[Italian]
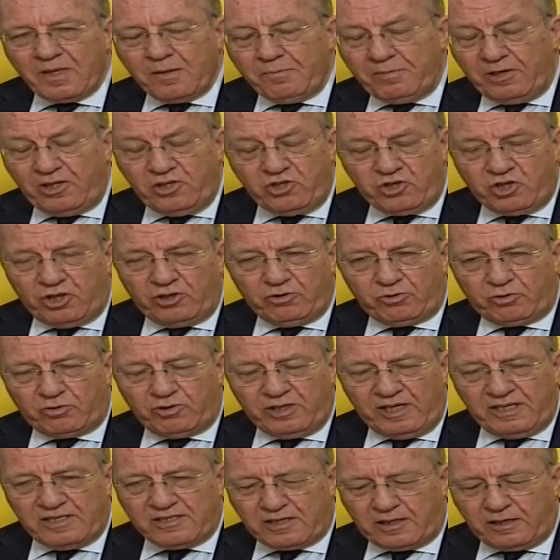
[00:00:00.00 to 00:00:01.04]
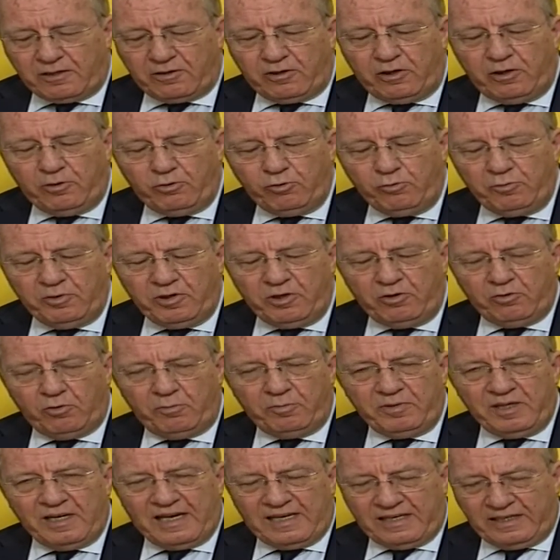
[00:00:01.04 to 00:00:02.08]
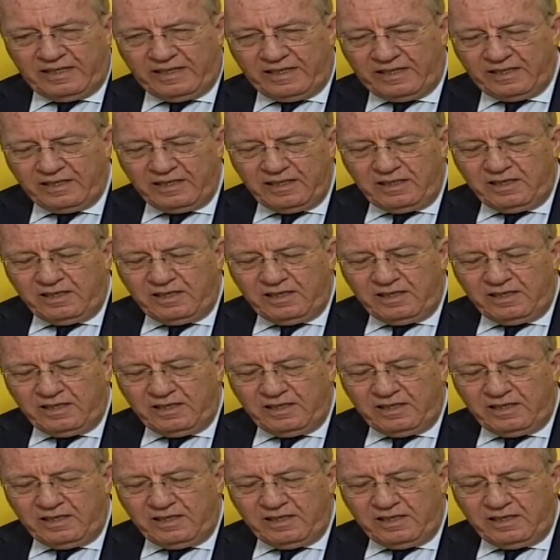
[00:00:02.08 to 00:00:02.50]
per il centrodestra nell'uninominale